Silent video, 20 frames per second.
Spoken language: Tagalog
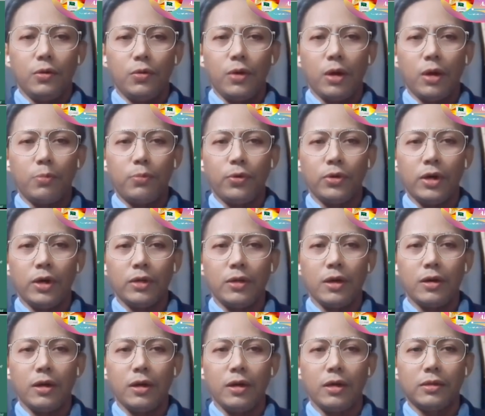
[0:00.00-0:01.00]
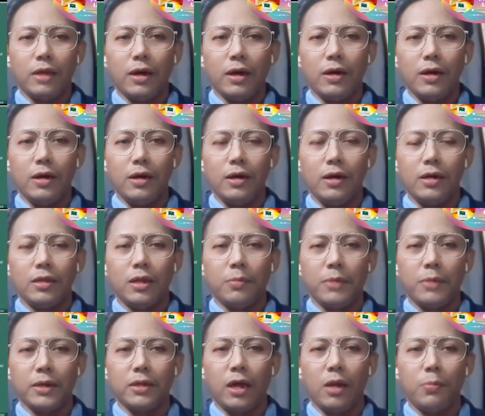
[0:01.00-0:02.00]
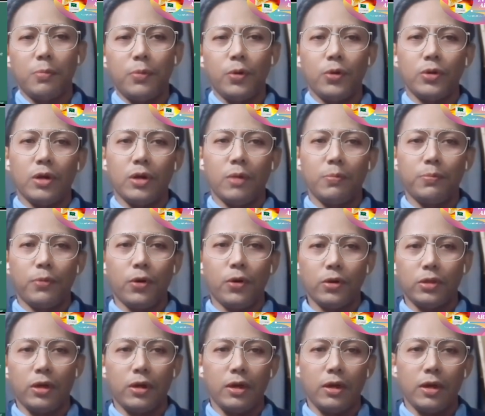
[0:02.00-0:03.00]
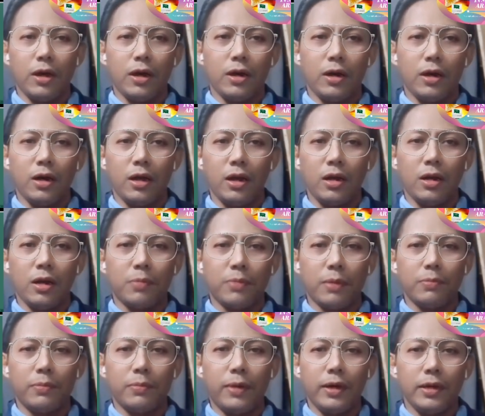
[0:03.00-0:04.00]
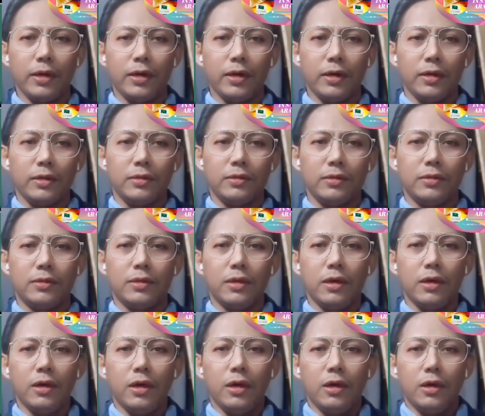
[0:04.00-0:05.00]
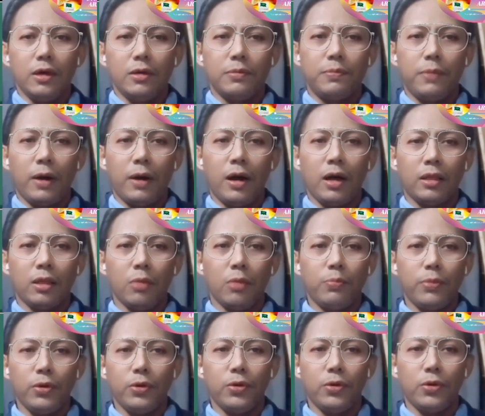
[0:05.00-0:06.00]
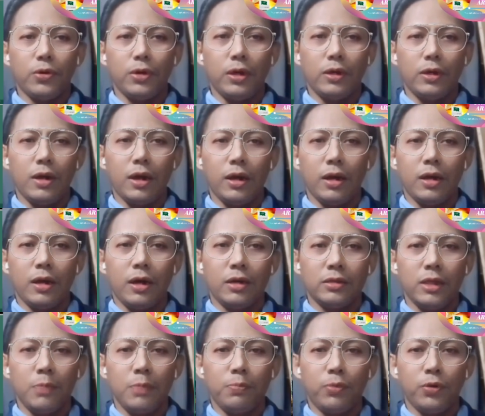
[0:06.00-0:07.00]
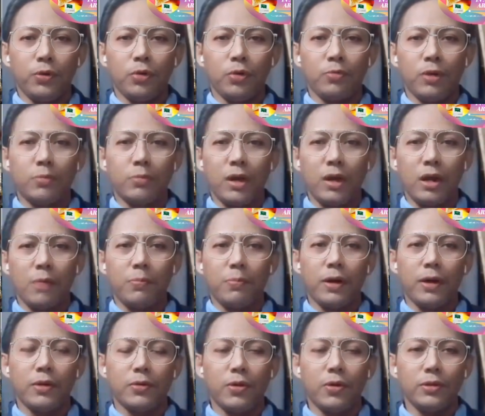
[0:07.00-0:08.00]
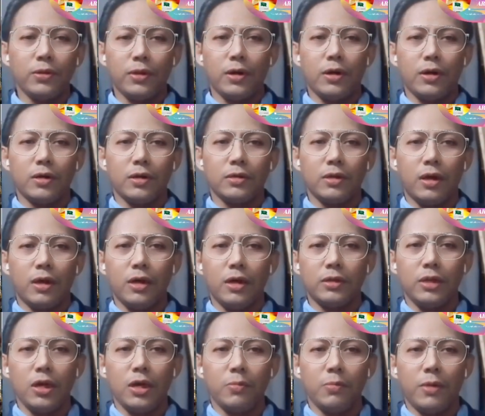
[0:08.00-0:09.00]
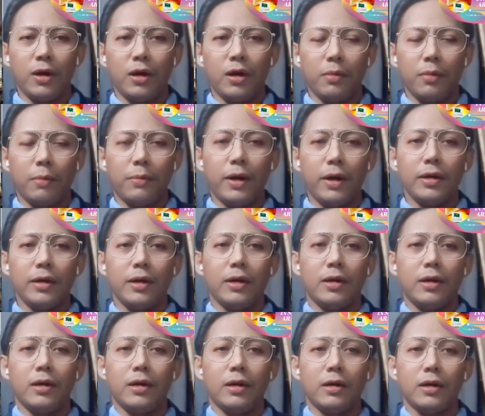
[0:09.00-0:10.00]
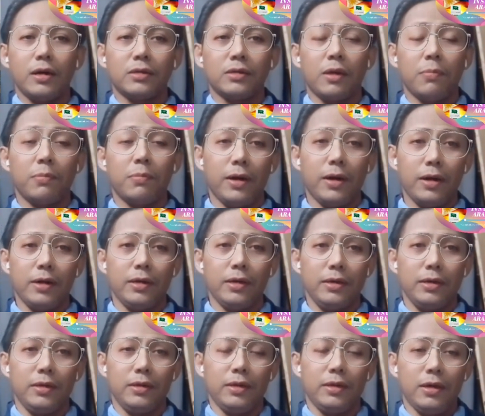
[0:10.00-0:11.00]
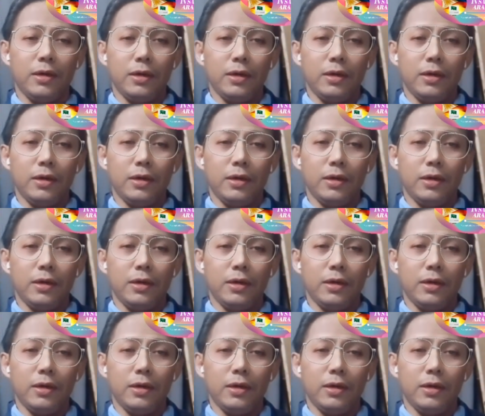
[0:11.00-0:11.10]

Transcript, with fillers: Huwag po natin kaligtaan na magdala po ng 40 real na pambayad. Pangatlo po, kinakailangan din po niya mag-verify contract ng ating mga kababayang kasambahay